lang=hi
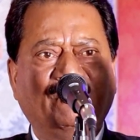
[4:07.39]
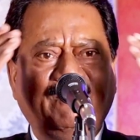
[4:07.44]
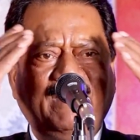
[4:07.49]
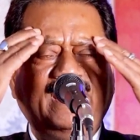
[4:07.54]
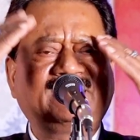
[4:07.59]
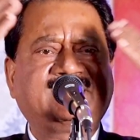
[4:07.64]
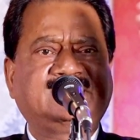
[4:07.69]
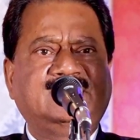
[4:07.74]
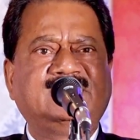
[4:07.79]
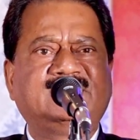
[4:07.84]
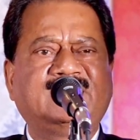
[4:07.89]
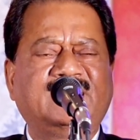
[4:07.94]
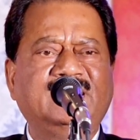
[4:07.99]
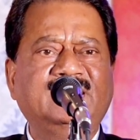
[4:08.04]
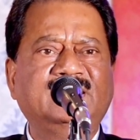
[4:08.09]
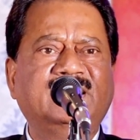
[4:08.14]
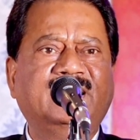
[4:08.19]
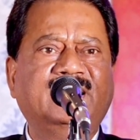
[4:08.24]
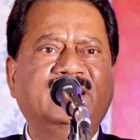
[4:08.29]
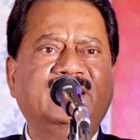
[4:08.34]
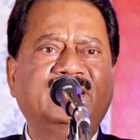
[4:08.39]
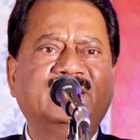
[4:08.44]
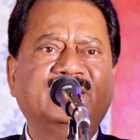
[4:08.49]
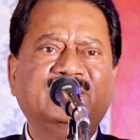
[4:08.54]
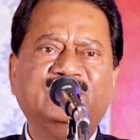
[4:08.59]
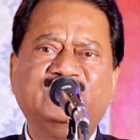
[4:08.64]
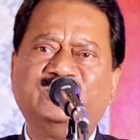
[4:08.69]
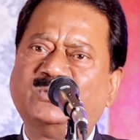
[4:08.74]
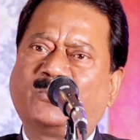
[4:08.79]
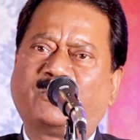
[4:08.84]
वैसी दरिंदे
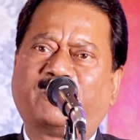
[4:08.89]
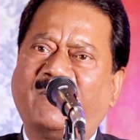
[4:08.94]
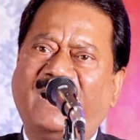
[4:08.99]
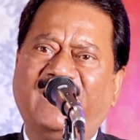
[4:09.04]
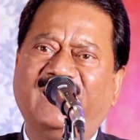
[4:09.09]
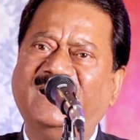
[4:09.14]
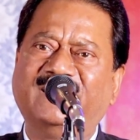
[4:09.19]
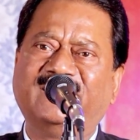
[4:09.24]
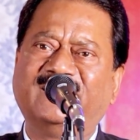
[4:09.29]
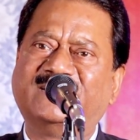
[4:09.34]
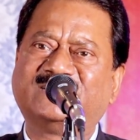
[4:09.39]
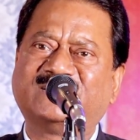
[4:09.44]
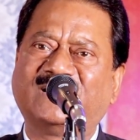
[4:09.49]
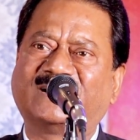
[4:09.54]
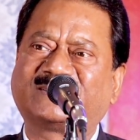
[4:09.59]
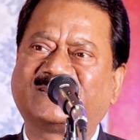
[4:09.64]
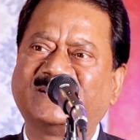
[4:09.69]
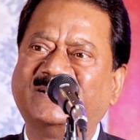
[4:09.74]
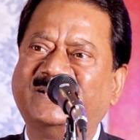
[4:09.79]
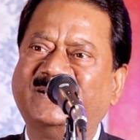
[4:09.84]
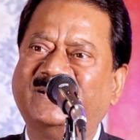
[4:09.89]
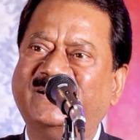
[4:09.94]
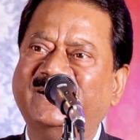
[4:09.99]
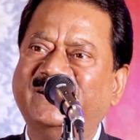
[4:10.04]
जो पाले न जाते